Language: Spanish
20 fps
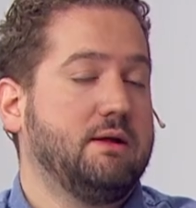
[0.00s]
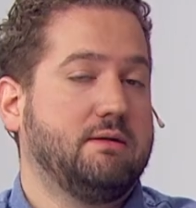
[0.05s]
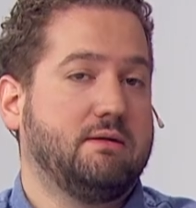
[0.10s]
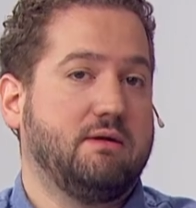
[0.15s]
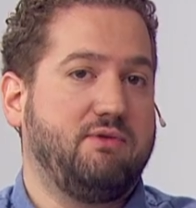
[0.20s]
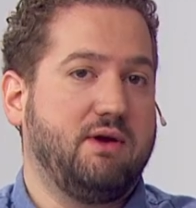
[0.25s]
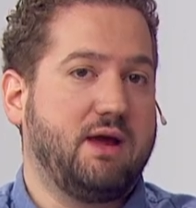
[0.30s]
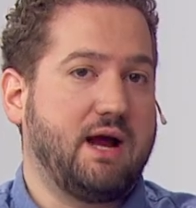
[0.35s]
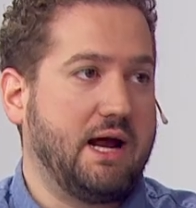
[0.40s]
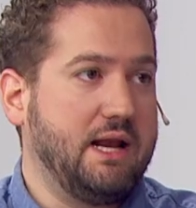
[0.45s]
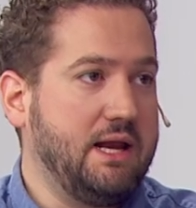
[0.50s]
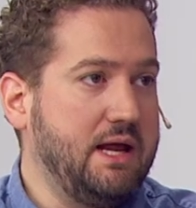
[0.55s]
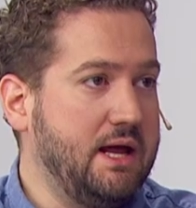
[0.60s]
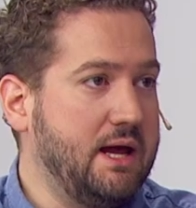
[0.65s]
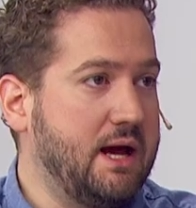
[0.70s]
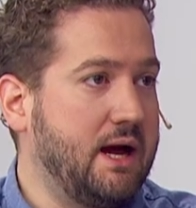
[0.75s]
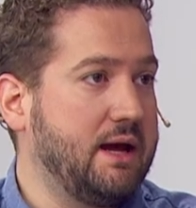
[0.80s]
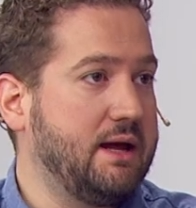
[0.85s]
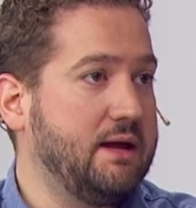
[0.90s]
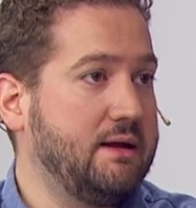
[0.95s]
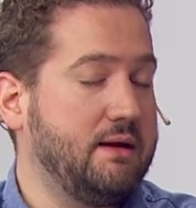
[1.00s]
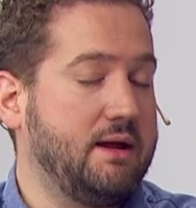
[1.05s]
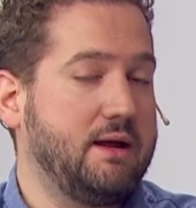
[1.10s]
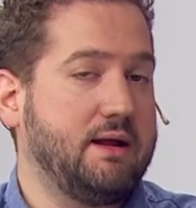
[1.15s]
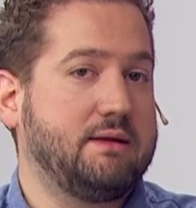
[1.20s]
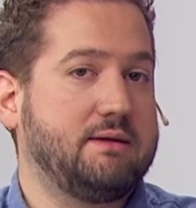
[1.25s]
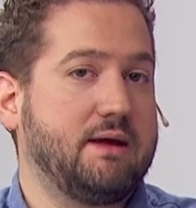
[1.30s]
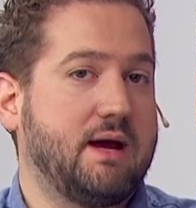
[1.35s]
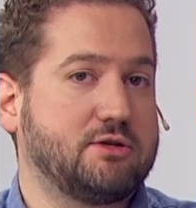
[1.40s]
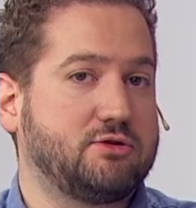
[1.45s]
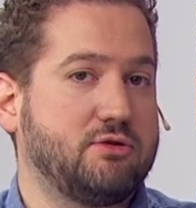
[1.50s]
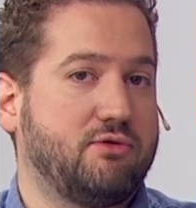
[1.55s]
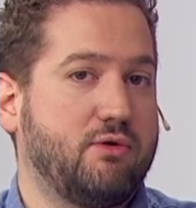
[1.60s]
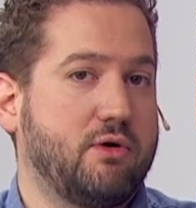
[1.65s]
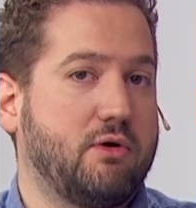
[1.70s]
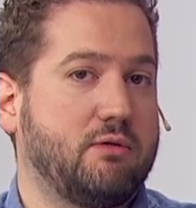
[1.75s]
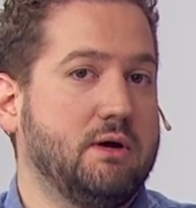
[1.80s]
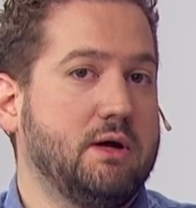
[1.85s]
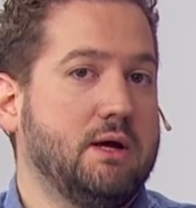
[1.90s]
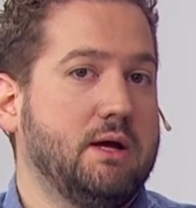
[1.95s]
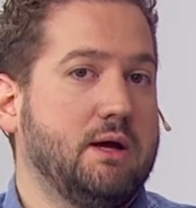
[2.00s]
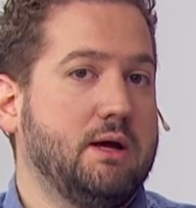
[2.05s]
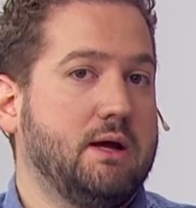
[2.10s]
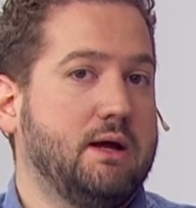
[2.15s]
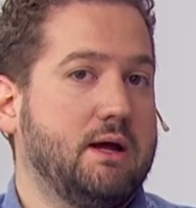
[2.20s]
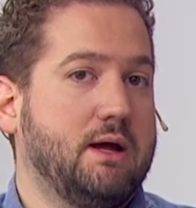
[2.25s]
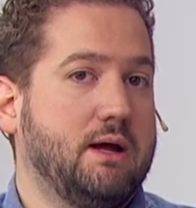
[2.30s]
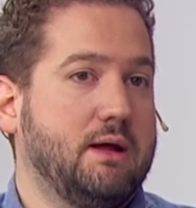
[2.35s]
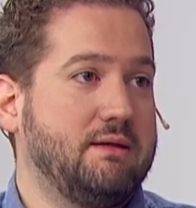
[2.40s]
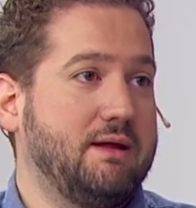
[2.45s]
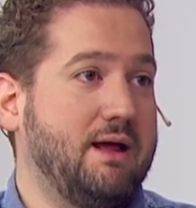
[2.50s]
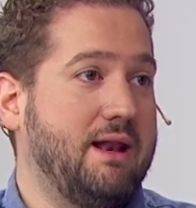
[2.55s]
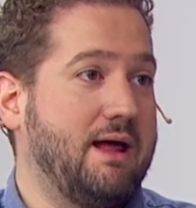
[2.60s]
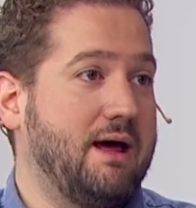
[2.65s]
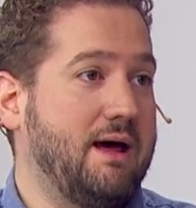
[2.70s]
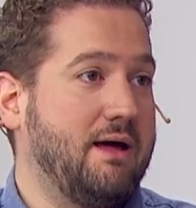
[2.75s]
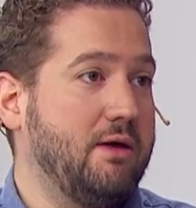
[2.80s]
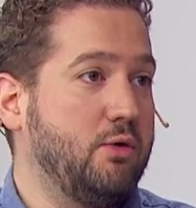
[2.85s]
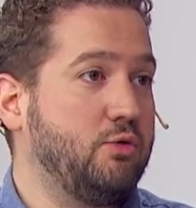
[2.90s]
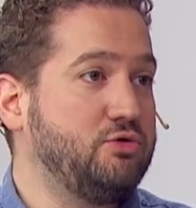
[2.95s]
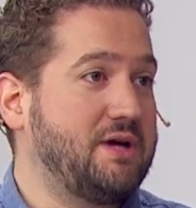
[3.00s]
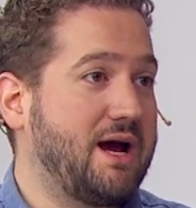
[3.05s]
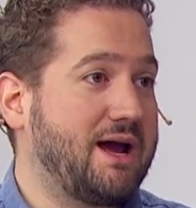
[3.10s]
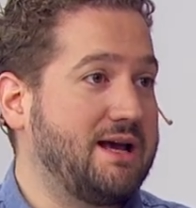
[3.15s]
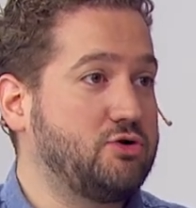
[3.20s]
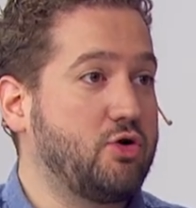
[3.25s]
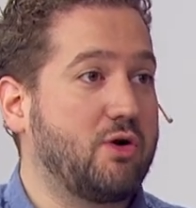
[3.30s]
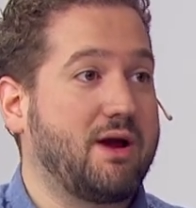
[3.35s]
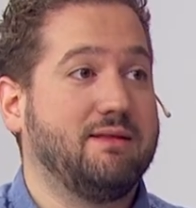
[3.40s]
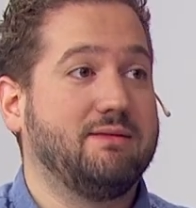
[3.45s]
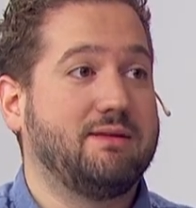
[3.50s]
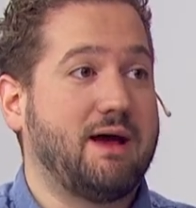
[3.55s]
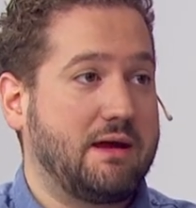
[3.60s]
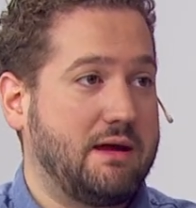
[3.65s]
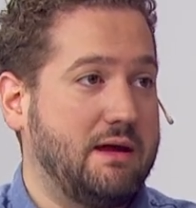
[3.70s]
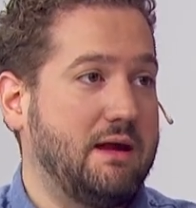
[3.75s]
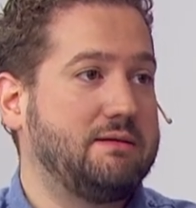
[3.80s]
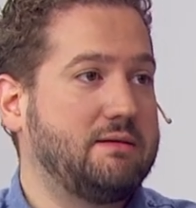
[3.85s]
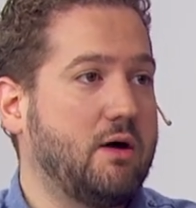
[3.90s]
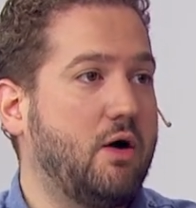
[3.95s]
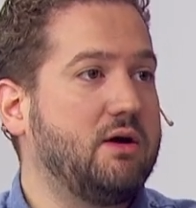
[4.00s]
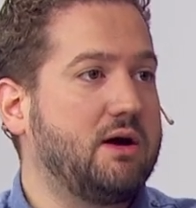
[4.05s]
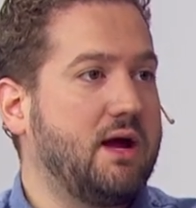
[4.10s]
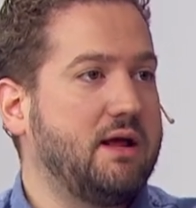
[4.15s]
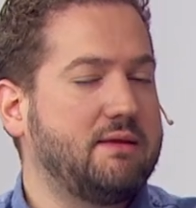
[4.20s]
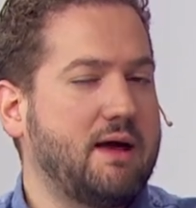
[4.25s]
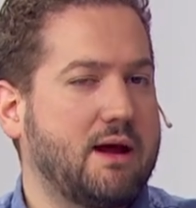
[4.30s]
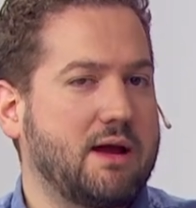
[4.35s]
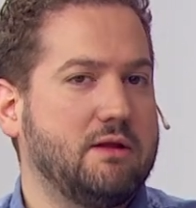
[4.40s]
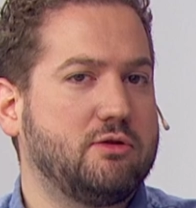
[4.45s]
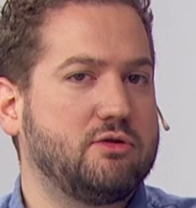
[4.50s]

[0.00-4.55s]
de fiscalía, eh, en este caso fueron eh, en la denuncia que hizo Kentucky, el estado de Kentucky.